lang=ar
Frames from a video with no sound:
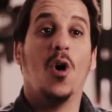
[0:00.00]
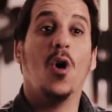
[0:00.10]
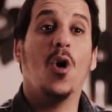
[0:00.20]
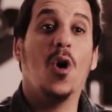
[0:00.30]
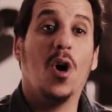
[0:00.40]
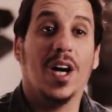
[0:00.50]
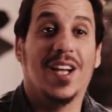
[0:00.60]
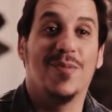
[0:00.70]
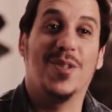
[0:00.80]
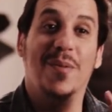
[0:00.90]
او
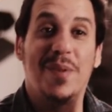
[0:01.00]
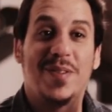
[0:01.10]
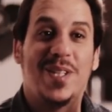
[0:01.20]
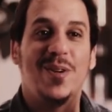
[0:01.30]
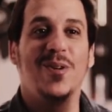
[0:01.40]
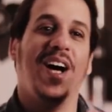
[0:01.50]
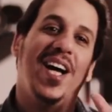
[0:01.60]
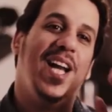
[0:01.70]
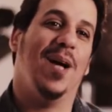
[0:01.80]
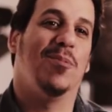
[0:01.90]
هاكا مش حبه في
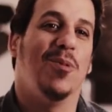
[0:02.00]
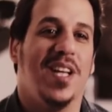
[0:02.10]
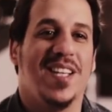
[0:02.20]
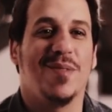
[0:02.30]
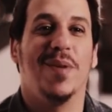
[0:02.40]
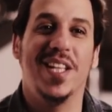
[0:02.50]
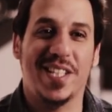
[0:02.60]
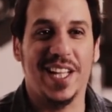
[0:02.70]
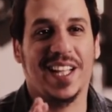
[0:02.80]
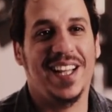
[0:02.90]
هاي الحمد لله سماني
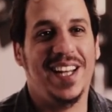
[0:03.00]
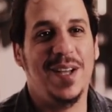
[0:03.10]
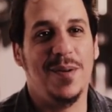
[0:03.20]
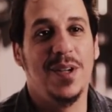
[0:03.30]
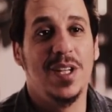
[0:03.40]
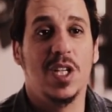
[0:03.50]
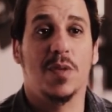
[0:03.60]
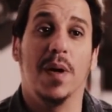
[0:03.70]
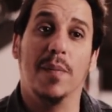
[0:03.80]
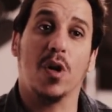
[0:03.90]
سلكت انا
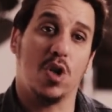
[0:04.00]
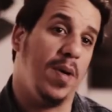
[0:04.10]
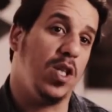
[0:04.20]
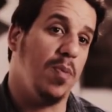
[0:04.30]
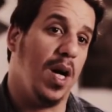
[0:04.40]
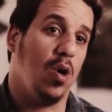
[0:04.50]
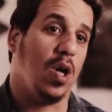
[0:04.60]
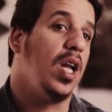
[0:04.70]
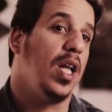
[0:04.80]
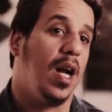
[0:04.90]
سما ما نروحش مع الجماعه
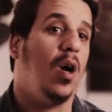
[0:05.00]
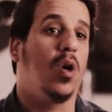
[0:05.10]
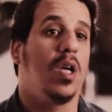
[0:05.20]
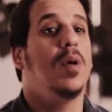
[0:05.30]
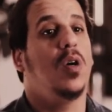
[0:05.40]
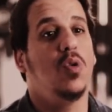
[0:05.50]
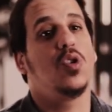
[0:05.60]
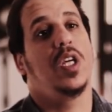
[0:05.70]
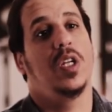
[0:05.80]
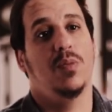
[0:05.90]
الاخرين اللي راحوا كيما
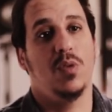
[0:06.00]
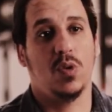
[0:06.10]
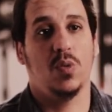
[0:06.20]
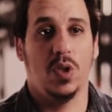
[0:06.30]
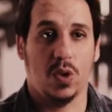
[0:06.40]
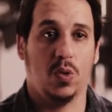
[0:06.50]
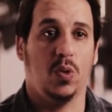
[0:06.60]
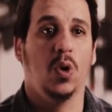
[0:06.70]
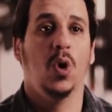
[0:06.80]
حسين ومسوس